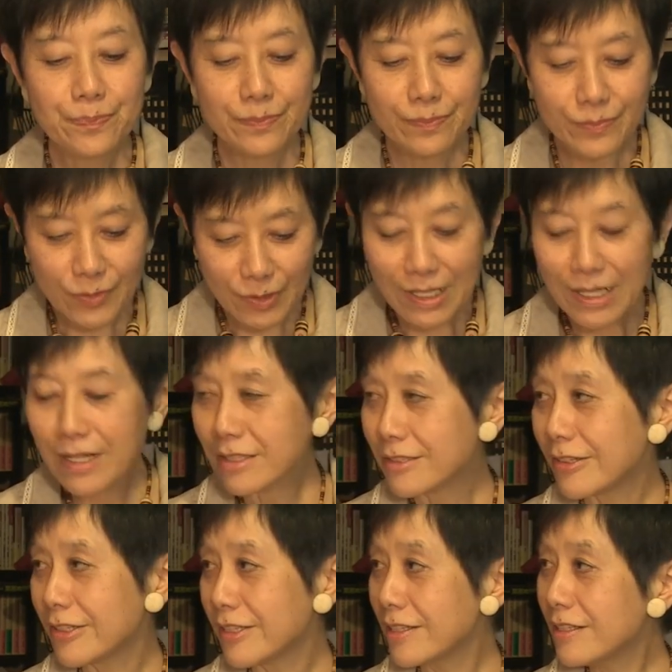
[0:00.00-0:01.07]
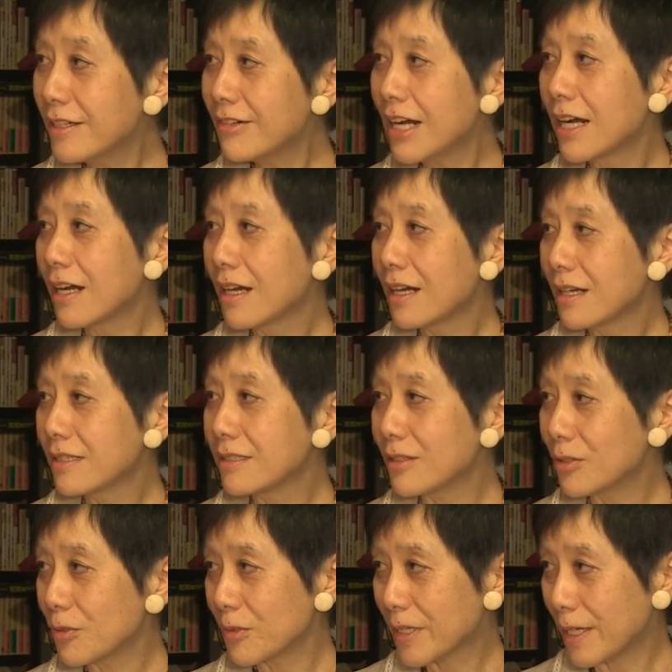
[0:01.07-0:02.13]
我が国には日
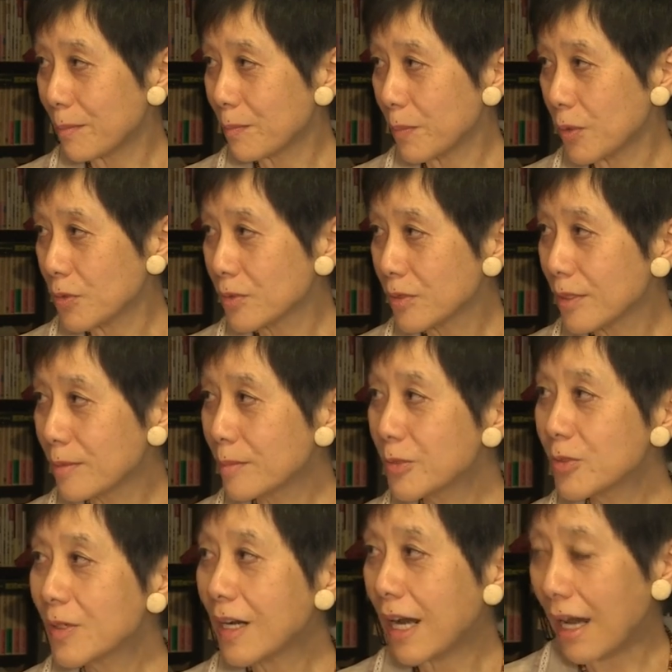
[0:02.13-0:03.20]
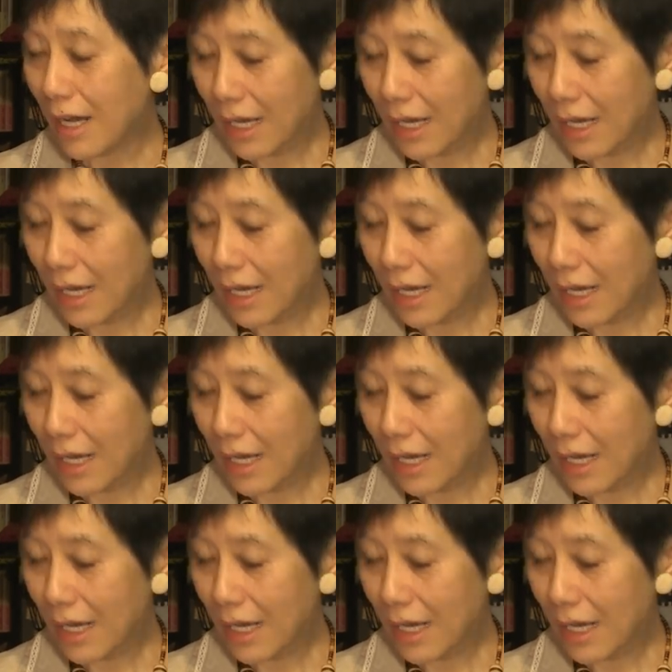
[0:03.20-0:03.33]
本憲法っていうものが